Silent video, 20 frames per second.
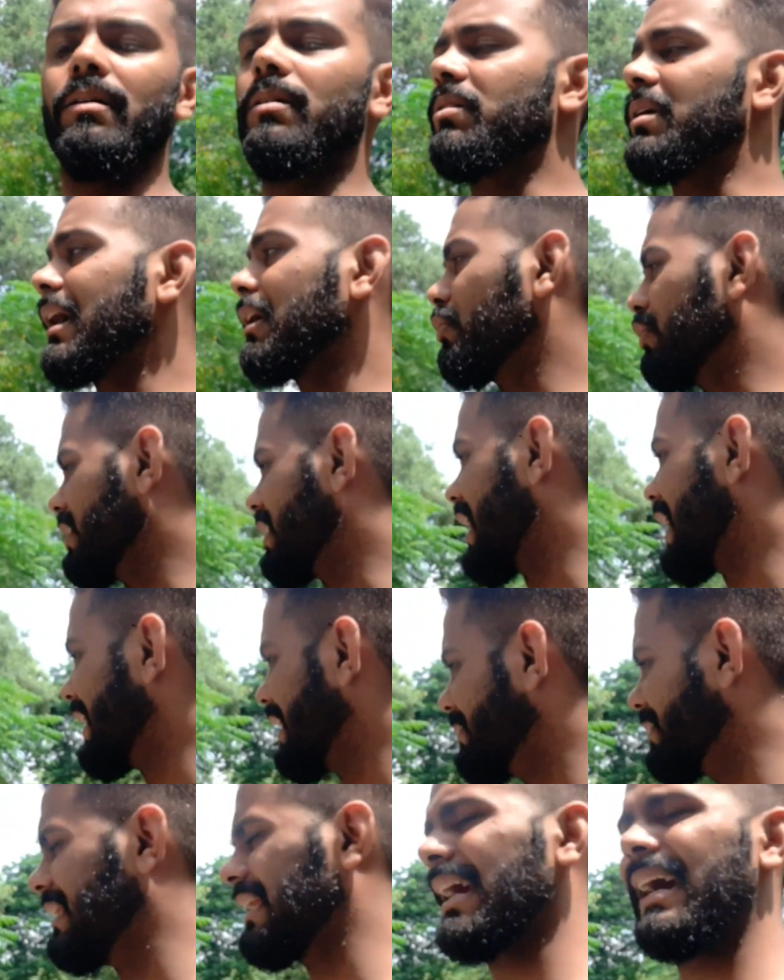कोई
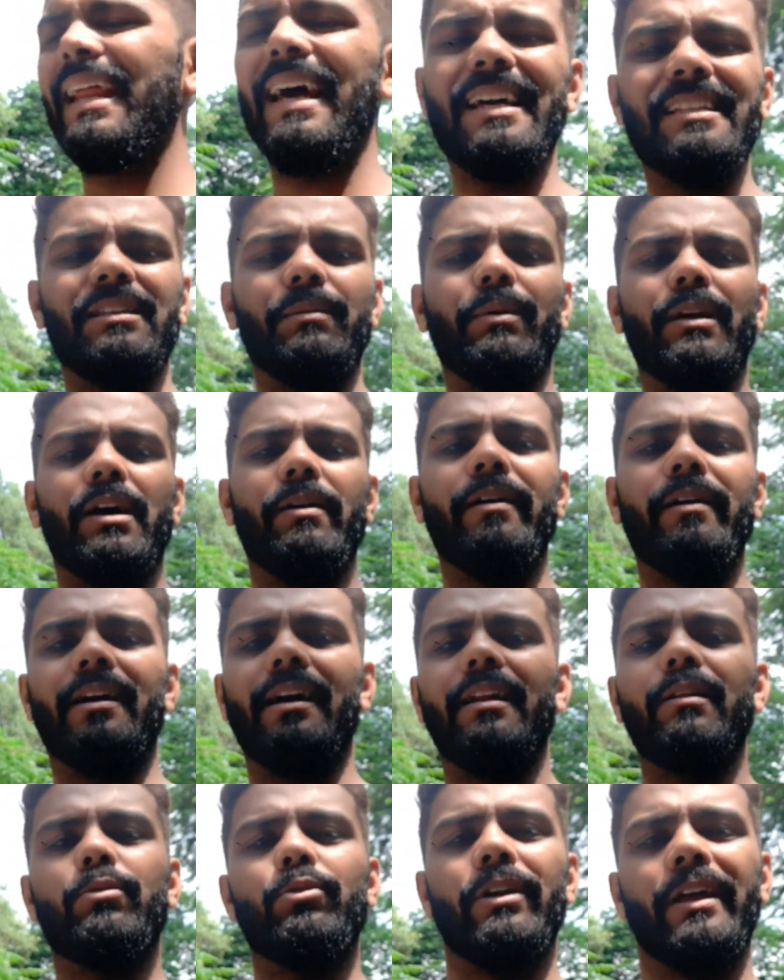खाने भी नहीं आ रहा है ऐसे ही पड़ा हुआ कल
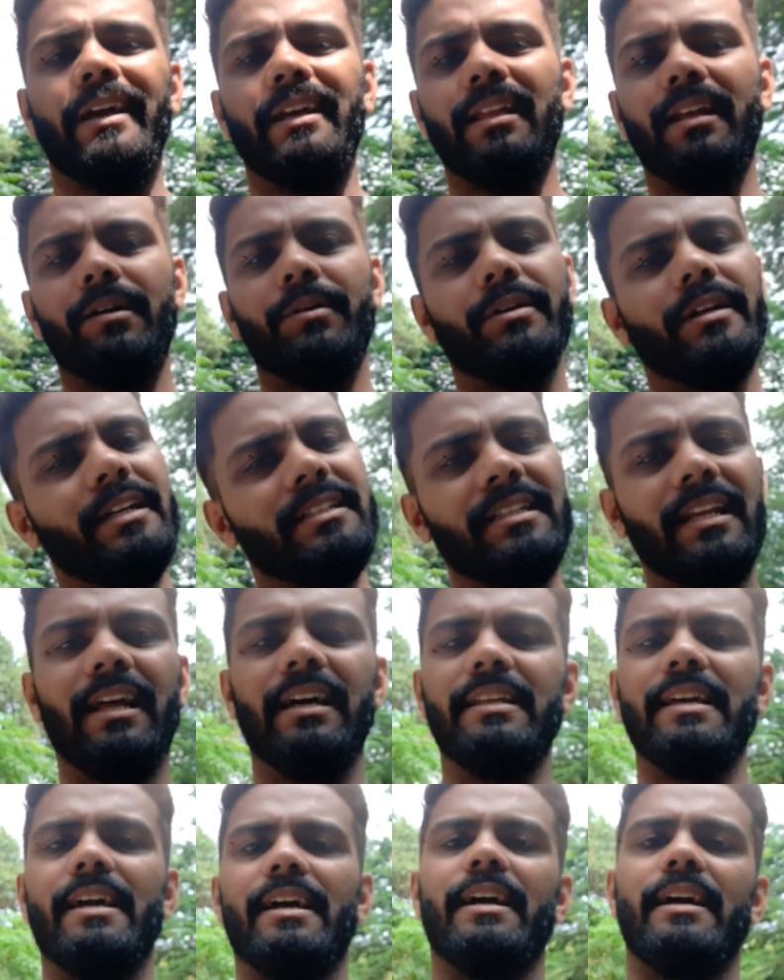कूड़े की तरह उठ के चला
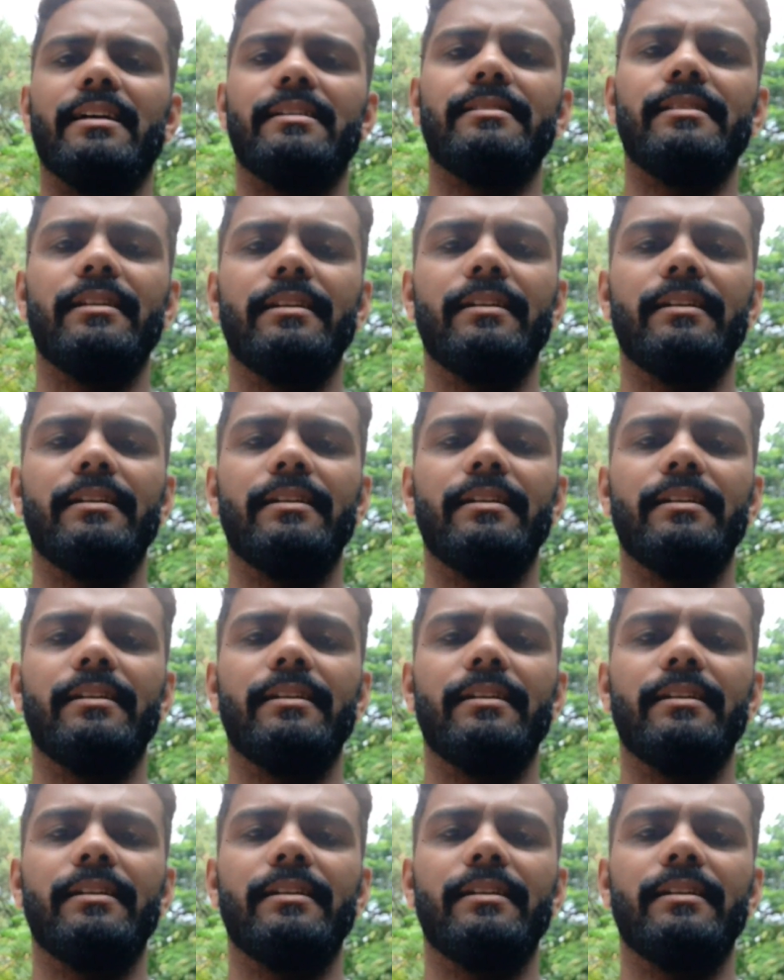जाएगा यहाँ से